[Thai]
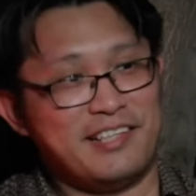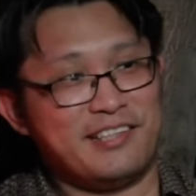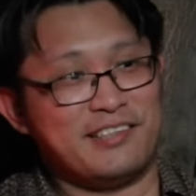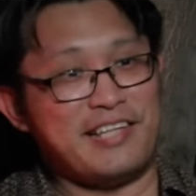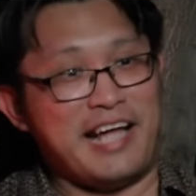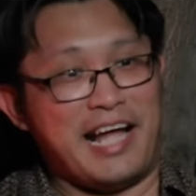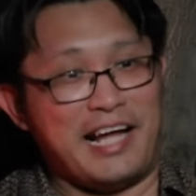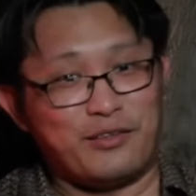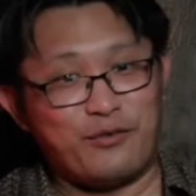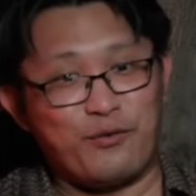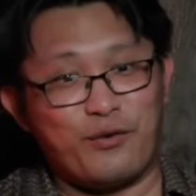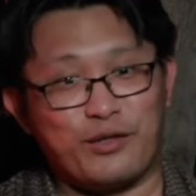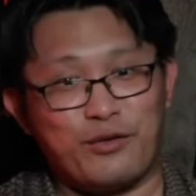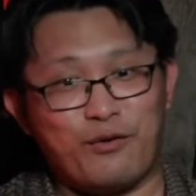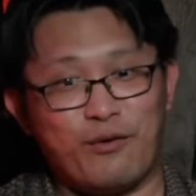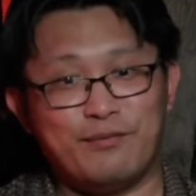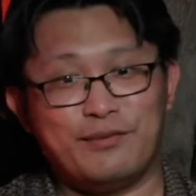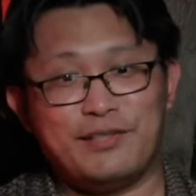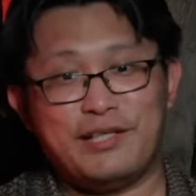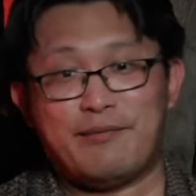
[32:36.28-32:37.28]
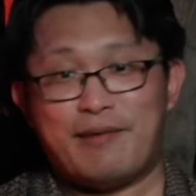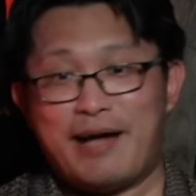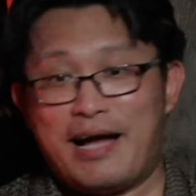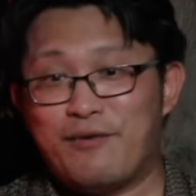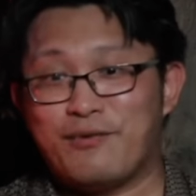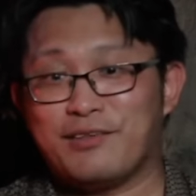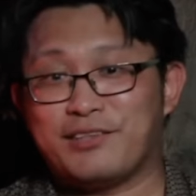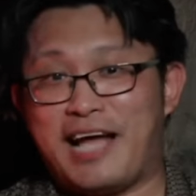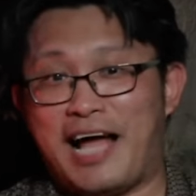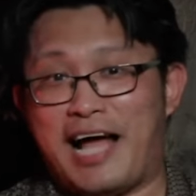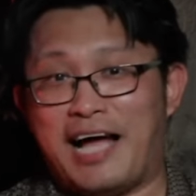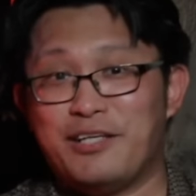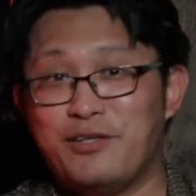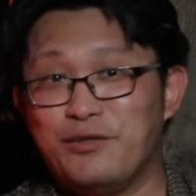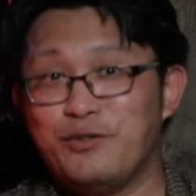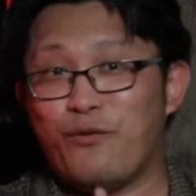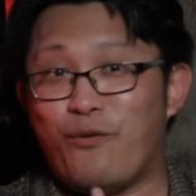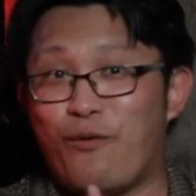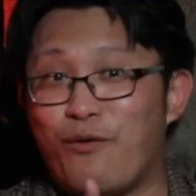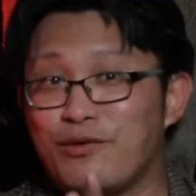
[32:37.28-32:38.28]
แสงตกกระทบ4ี่ห้าองศาอยู่อ
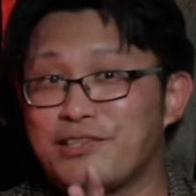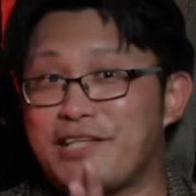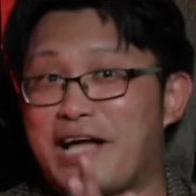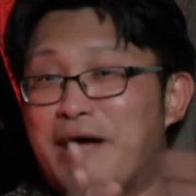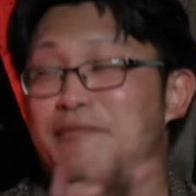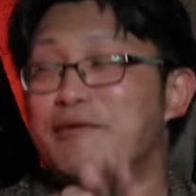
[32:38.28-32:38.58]
ยู่องศา